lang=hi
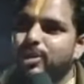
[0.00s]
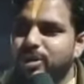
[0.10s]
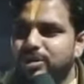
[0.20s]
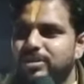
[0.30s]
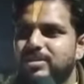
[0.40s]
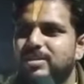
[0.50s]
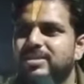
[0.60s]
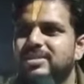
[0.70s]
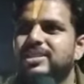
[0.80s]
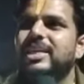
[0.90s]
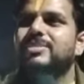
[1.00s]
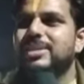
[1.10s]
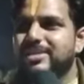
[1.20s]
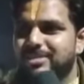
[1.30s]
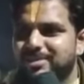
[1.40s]
और तो
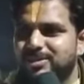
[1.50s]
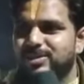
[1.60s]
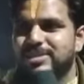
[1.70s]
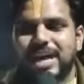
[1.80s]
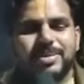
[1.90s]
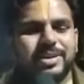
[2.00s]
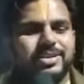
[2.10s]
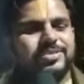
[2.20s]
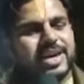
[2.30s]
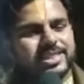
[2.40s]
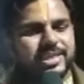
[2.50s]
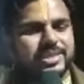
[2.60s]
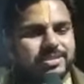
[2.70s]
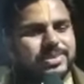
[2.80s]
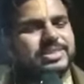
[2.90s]
चेयरमैन जो साहब हैं वहाँ तक
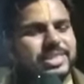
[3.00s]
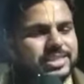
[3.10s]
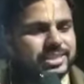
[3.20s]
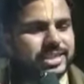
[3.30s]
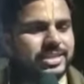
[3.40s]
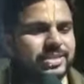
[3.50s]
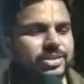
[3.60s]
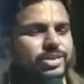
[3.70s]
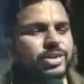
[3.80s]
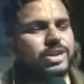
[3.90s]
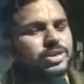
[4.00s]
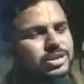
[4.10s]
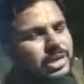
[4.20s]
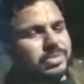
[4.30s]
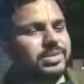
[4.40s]
बंसल जी तक ये
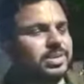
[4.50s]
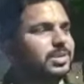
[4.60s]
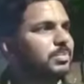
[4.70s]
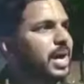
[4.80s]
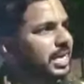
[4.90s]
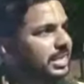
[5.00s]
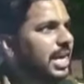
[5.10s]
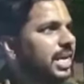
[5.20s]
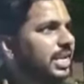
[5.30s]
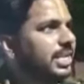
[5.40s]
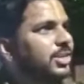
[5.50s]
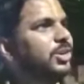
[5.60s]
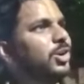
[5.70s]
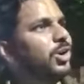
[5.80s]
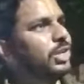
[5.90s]
सब भागीदार हैं
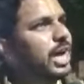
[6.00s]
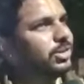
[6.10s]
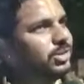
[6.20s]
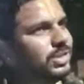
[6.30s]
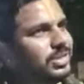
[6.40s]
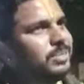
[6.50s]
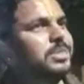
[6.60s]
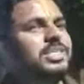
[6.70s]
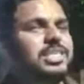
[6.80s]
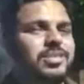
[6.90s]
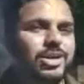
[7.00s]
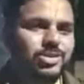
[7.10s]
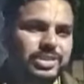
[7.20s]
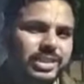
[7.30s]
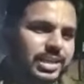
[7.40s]
और ठाकुर जी सबकी सेवा
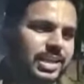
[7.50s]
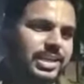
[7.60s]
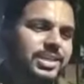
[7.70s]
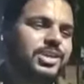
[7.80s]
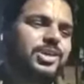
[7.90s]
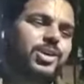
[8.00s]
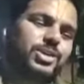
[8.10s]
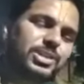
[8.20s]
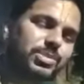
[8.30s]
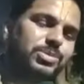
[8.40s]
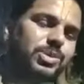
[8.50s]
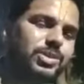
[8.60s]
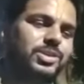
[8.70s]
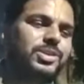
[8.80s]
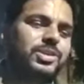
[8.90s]
को देख रहे हैं और सबको
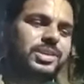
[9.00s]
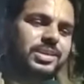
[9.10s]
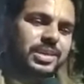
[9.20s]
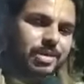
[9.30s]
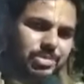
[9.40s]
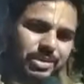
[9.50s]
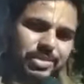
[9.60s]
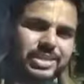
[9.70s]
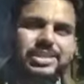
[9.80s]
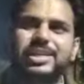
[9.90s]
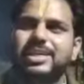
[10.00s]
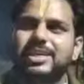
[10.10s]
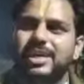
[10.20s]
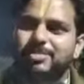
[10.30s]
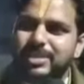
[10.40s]
अपनी भक्ति
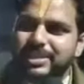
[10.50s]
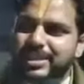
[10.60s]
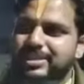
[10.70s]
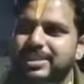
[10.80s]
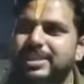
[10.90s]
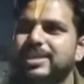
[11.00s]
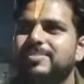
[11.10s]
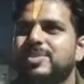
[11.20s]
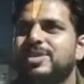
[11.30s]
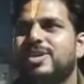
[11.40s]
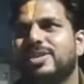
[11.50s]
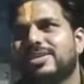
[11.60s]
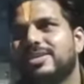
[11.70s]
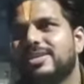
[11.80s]
अपनी शक्ति और